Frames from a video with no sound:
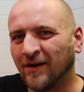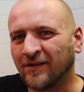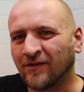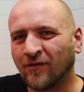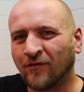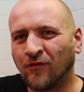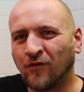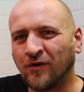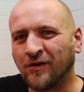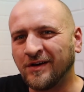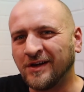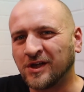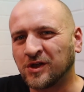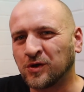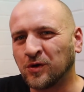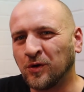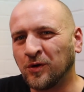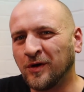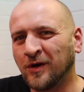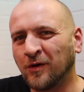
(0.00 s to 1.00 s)
Also wirklich
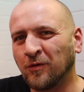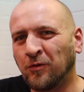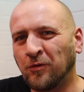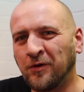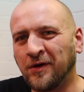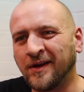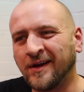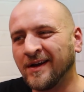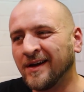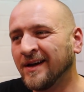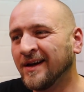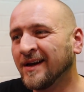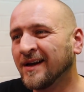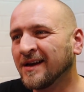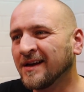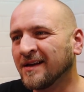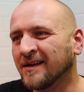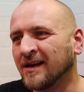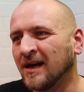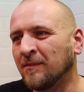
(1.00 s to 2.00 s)
schöne, ruhige
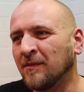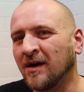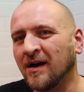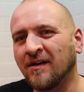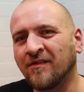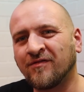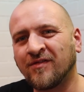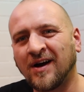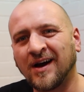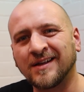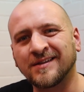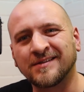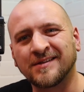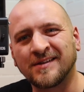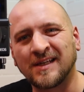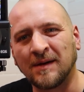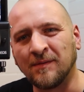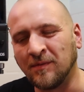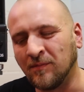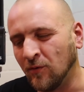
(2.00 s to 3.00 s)
Kamerafahrten
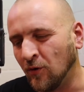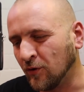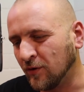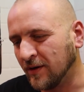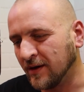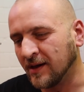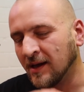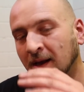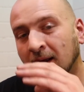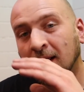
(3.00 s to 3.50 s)
sind damit möglich.